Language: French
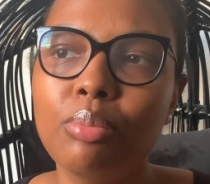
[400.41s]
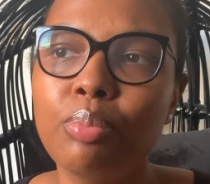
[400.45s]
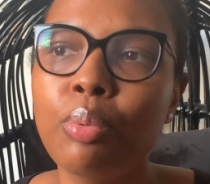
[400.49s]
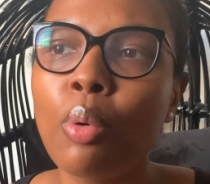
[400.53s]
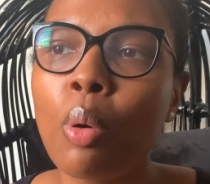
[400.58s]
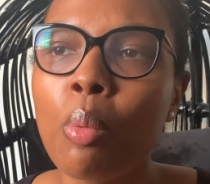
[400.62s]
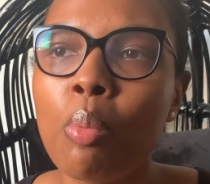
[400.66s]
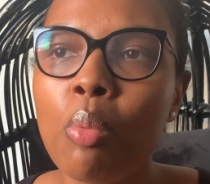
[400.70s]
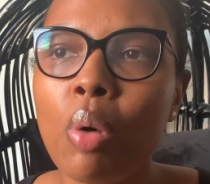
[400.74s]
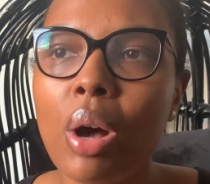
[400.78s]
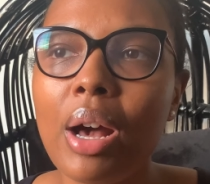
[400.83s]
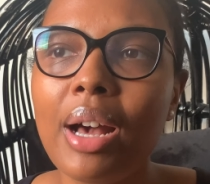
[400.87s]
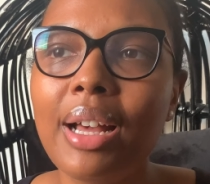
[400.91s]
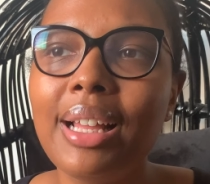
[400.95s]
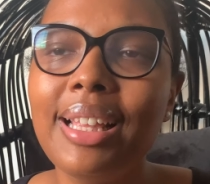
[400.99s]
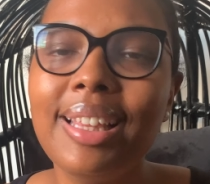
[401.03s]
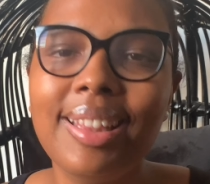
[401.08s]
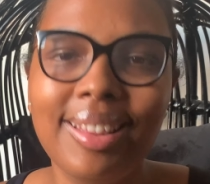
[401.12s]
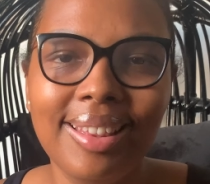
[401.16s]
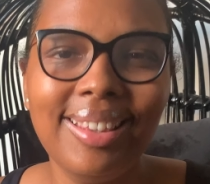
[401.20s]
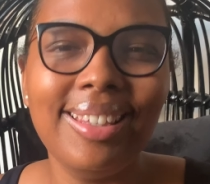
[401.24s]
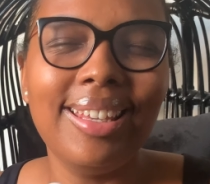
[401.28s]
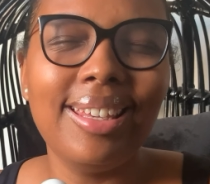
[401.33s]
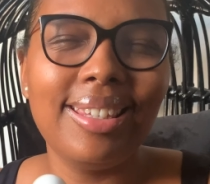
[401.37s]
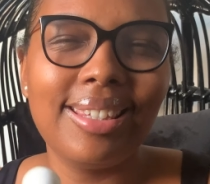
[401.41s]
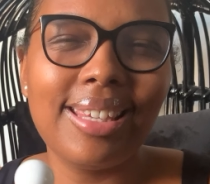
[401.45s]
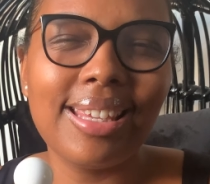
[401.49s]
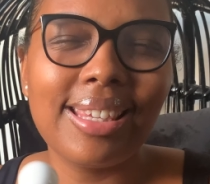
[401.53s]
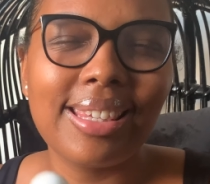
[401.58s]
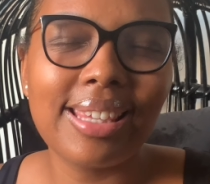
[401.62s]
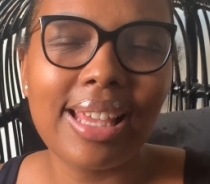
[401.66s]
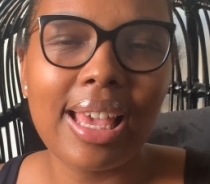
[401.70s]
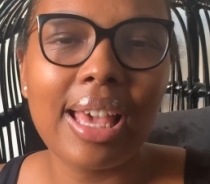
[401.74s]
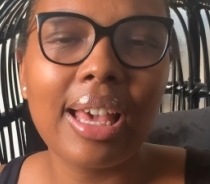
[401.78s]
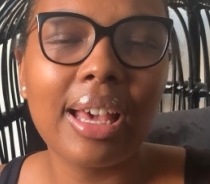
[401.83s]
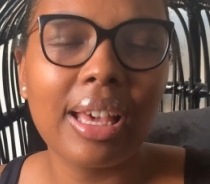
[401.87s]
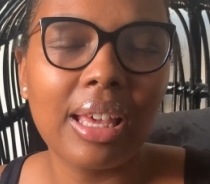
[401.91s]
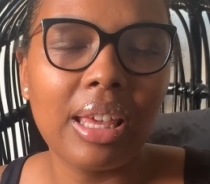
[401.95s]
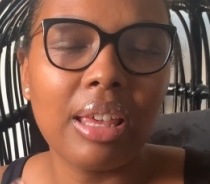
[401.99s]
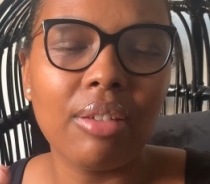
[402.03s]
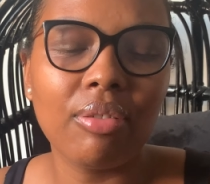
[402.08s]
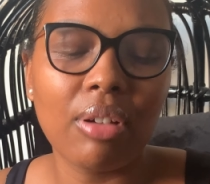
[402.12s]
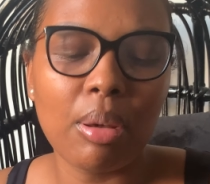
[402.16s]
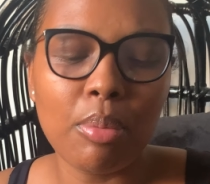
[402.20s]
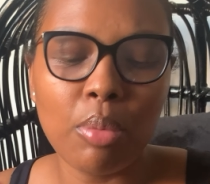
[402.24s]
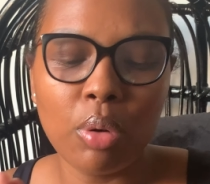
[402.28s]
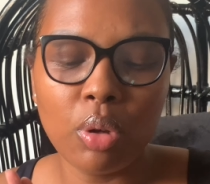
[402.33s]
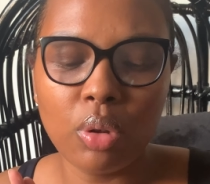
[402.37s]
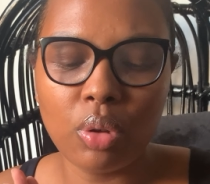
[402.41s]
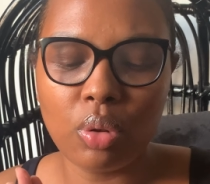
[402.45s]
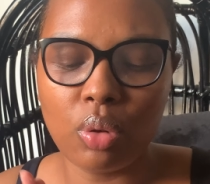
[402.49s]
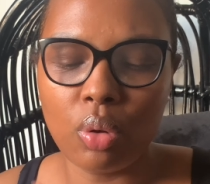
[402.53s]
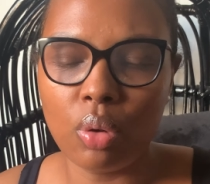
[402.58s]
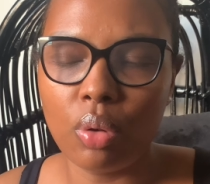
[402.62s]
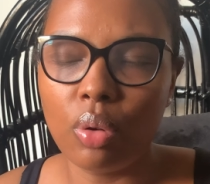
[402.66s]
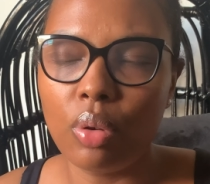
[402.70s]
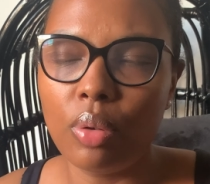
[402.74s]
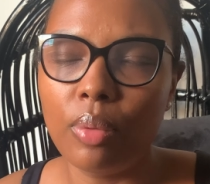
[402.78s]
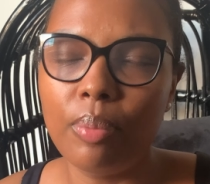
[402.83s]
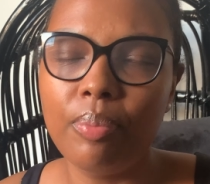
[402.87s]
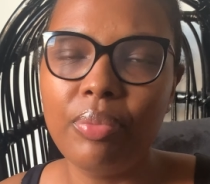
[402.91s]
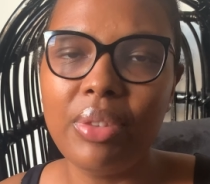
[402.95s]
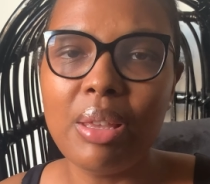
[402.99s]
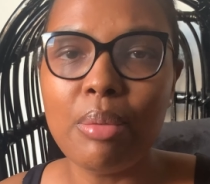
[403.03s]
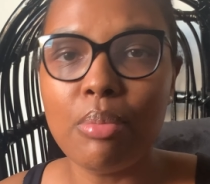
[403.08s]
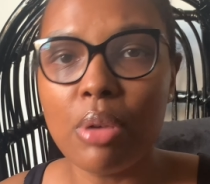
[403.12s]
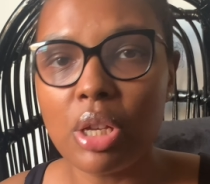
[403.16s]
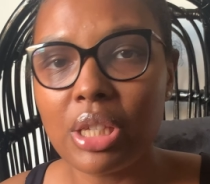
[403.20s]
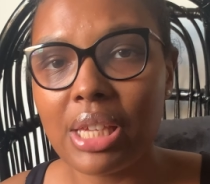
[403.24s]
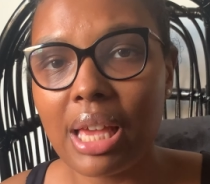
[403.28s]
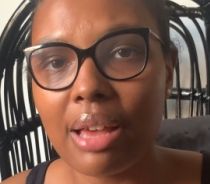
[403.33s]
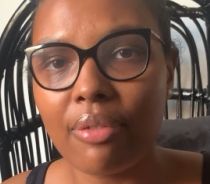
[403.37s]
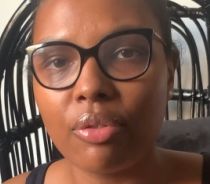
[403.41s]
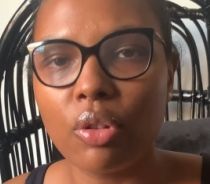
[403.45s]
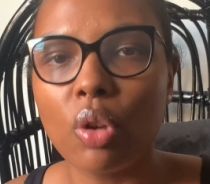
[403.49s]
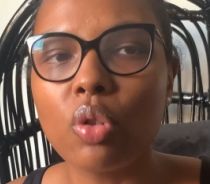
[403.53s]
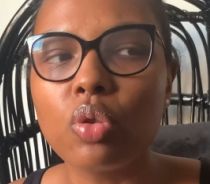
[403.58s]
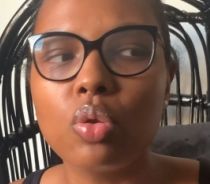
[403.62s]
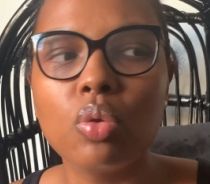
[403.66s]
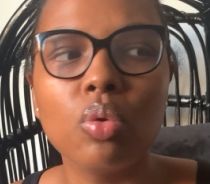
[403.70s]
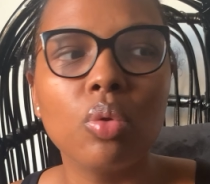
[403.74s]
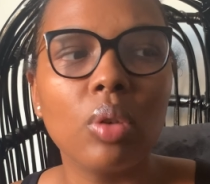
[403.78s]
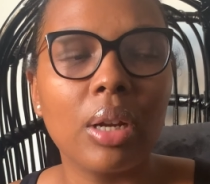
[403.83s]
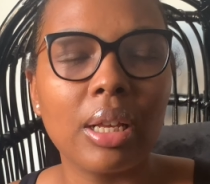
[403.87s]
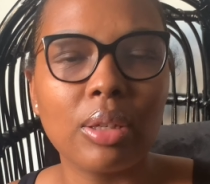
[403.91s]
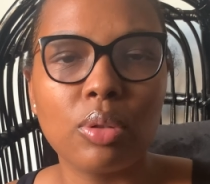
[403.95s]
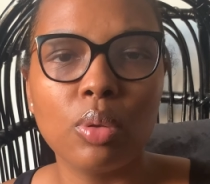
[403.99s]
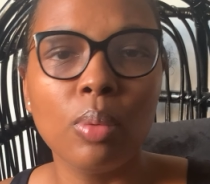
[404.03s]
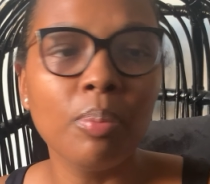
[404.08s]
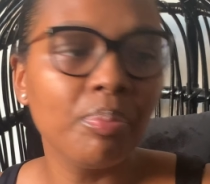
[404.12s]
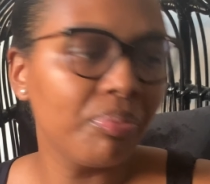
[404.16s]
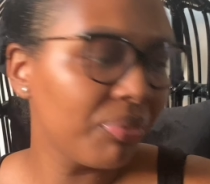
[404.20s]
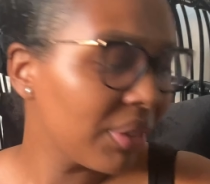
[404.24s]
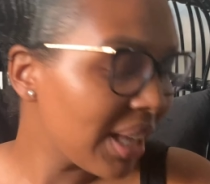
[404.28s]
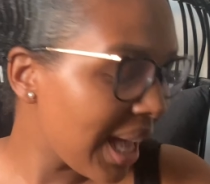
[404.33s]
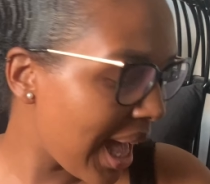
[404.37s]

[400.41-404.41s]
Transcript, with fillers: pour moi nécessaire et vraiment euh, des must-have dans une collection.